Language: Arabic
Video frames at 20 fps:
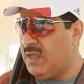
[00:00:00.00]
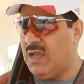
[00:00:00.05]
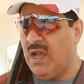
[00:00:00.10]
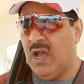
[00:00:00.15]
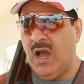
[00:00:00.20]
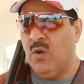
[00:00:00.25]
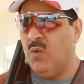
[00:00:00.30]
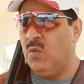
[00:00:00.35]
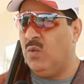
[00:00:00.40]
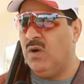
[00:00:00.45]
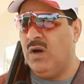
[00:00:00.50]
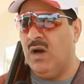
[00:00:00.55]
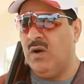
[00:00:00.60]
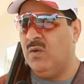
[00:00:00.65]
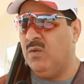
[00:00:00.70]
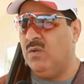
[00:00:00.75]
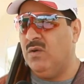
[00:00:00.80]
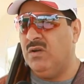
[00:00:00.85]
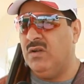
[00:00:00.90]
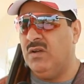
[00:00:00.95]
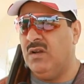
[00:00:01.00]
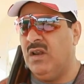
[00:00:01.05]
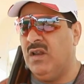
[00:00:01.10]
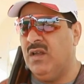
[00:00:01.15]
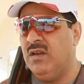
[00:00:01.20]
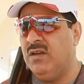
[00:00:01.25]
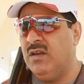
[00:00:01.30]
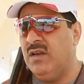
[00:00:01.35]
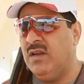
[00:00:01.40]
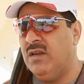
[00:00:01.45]
او او
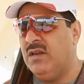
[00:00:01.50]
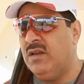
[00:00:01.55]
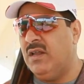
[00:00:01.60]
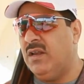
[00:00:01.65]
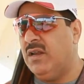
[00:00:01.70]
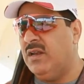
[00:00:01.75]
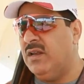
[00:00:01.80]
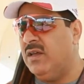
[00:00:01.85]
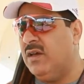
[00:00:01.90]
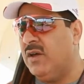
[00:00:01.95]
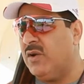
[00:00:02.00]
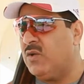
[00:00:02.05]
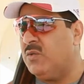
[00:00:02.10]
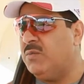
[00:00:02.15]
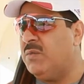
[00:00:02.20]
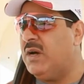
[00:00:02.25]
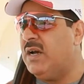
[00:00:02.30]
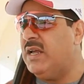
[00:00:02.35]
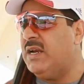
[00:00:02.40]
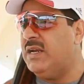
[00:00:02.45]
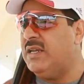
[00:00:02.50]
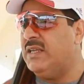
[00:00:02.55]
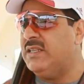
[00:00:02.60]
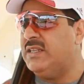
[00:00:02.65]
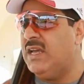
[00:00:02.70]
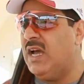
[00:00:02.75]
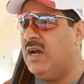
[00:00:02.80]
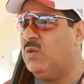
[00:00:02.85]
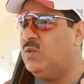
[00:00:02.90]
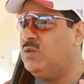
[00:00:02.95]
الرماة اللي
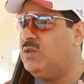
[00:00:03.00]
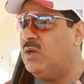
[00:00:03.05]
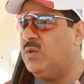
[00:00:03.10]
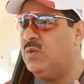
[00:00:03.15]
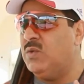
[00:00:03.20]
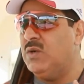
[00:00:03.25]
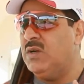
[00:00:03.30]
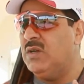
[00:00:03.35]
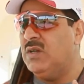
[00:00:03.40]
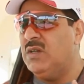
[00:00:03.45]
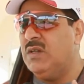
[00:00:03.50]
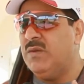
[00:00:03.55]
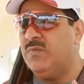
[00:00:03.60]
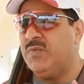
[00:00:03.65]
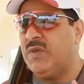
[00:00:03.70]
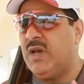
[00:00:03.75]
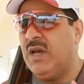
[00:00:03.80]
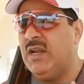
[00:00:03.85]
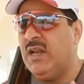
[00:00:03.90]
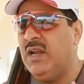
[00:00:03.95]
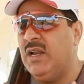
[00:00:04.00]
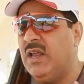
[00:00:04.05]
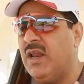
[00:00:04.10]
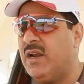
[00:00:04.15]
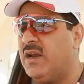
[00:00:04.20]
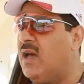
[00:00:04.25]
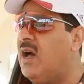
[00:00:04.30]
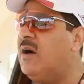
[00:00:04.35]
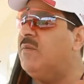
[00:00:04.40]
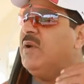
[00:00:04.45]
تعودوا على
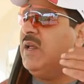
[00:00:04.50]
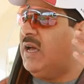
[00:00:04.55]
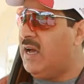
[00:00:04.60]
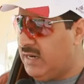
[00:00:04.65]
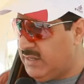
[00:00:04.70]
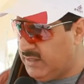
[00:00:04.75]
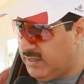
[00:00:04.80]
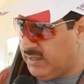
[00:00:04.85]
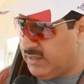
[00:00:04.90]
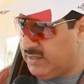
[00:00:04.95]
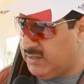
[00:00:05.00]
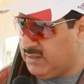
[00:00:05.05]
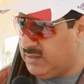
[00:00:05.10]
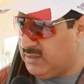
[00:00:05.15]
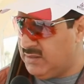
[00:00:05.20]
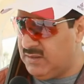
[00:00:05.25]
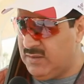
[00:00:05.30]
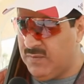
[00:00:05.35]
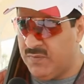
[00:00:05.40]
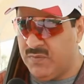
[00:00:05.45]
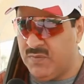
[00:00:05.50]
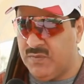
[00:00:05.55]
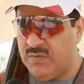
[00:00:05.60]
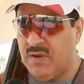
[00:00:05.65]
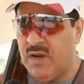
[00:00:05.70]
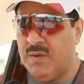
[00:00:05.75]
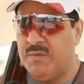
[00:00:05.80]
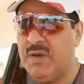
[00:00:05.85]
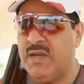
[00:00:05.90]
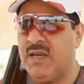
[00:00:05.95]
الارقام العاليه
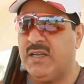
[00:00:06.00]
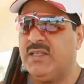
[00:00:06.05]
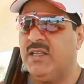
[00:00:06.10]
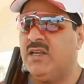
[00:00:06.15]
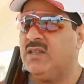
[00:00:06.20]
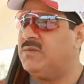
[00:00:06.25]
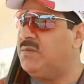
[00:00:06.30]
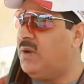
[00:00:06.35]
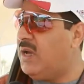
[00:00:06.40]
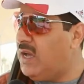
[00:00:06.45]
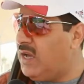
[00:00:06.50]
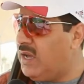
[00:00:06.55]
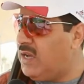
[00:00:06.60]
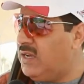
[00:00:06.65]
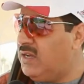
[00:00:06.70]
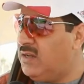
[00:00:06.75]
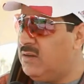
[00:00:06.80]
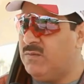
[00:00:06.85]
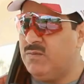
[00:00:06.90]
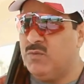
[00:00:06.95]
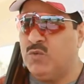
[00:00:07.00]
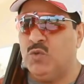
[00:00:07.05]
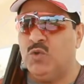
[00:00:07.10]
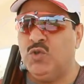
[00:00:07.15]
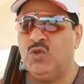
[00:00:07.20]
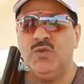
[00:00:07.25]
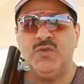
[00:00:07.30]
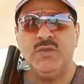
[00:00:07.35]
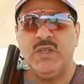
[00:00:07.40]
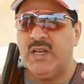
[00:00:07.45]
فلما يختلط معاه
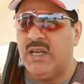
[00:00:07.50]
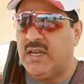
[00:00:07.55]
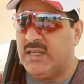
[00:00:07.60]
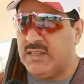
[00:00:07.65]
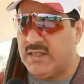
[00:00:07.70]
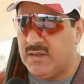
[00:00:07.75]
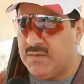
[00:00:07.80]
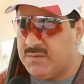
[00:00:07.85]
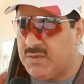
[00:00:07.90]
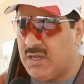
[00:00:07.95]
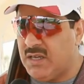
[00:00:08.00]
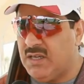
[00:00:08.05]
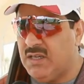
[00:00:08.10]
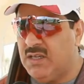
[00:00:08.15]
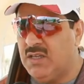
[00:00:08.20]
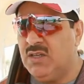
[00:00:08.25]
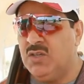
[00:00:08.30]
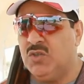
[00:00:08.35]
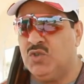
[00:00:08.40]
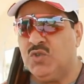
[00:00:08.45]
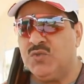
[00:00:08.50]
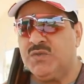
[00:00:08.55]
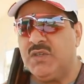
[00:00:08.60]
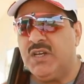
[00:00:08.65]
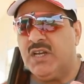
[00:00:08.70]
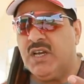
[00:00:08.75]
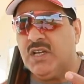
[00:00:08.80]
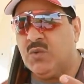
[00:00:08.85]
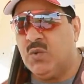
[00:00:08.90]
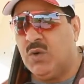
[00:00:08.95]
وشوف طريقة رميه، شوف
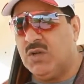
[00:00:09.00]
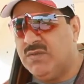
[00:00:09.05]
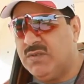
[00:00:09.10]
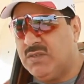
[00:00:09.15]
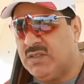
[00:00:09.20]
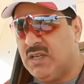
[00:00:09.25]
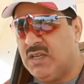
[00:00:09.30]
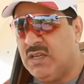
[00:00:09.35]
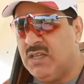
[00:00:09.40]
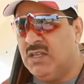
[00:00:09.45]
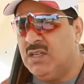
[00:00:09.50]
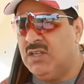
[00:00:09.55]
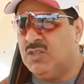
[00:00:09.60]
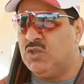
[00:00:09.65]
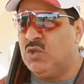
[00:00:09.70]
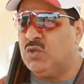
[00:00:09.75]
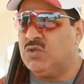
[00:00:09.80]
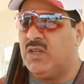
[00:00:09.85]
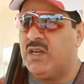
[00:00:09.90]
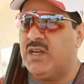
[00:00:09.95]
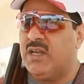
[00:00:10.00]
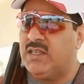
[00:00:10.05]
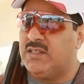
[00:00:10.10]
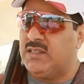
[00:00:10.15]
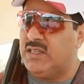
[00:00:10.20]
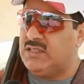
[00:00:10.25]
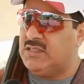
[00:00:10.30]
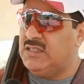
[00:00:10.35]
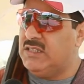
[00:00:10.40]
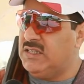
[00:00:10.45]
طريقة وقفته، شلون طريقة
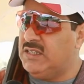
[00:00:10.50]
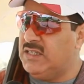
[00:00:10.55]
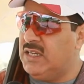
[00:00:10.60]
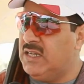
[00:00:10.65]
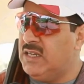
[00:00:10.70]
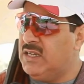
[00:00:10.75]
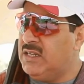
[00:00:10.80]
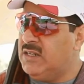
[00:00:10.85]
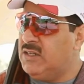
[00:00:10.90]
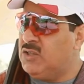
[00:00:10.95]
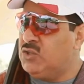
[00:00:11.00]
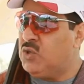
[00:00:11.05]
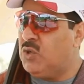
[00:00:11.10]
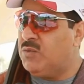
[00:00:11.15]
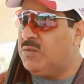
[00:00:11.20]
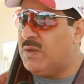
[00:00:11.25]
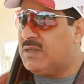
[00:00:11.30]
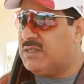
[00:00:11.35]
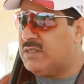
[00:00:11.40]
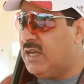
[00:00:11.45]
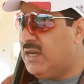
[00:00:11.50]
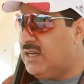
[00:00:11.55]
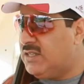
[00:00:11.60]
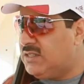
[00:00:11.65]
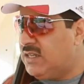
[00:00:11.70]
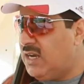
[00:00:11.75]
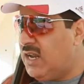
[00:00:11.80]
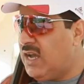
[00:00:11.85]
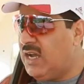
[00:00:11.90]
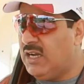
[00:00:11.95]
تسديده، شلون مسكه
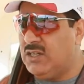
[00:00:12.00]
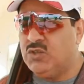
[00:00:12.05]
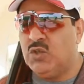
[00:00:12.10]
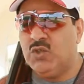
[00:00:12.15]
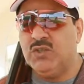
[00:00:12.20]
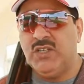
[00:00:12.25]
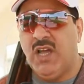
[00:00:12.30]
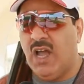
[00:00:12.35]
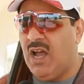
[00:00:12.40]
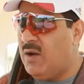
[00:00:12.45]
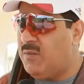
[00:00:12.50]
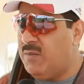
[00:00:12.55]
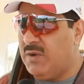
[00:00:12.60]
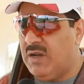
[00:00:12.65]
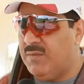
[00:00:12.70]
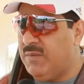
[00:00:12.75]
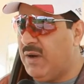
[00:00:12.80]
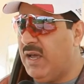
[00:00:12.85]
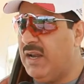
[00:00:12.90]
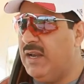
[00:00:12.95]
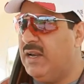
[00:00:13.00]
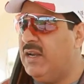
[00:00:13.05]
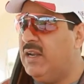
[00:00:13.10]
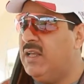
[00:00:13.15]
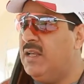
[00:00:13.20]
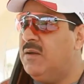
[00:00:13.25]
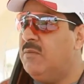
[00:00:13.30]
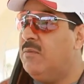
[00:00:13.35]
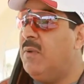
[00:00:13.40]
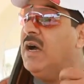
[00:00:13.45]
السلاح، شلون تعامله مع
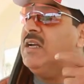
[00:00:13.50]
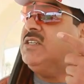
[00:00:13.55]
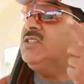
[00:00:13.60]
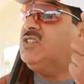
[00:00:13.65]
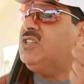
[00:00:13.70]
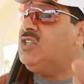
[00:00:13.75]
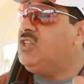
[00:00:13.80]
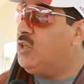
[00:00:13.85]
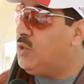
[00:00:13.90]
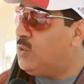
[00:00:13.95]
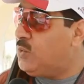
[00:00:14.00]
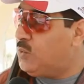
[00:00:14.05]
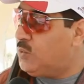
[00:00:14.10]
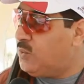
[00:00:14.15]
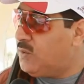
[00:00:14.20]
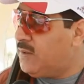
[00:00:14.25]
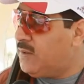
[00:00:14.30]
مع الزيرو